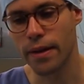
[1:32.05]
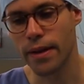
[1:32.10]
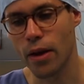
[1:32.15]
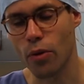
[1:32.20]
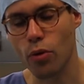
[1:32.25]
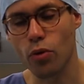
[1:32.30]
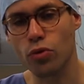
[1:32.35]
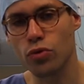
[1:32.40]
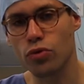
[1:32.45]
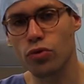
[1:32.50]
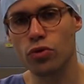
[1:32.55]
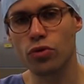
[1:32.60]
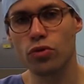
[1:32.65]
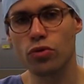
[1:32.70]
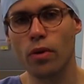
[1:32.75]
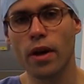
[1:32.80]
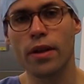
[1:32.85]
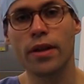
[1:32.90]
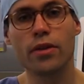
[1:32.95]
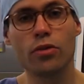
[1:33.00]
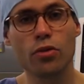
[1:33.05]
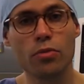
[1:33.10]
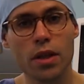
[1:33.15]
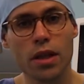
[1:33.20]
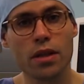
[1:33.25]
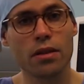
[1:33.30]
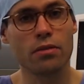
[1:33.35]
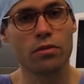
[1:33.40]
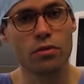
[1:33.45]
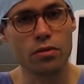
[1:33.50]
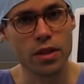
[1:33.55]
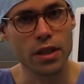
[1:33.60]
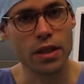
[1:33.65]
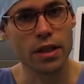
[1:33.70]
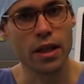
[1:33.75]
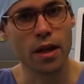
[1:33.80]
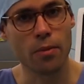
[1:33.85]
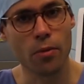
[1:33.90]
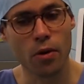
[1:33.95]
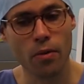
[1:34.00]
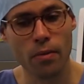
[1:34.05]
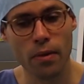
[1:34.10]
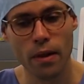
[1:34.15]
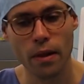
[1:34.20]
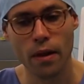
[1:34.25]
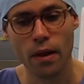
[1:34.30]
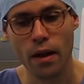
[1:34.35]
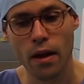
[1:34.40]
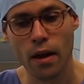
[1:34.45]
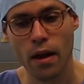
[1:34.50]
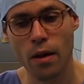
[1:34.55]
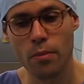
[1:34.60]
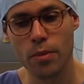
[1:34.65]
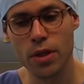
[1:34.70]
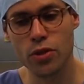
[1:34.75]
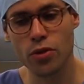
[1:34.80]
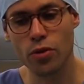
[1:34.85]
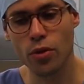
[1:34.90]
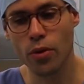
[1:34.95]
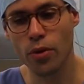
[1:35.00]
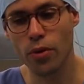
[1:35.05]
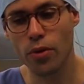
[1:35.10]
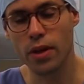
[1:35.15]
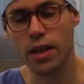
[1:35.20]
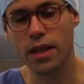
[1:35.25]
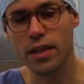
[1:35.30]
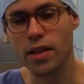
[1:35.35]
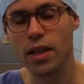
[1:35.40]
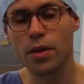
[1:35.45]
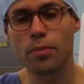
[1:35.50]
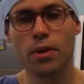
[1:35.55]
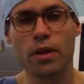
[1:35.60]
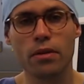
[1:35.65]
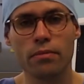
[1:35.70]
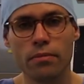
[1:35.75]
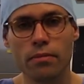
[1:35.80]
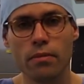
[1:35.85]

et de la reconstruction anatomique de ces ligaments, à mes yeux, il est triple.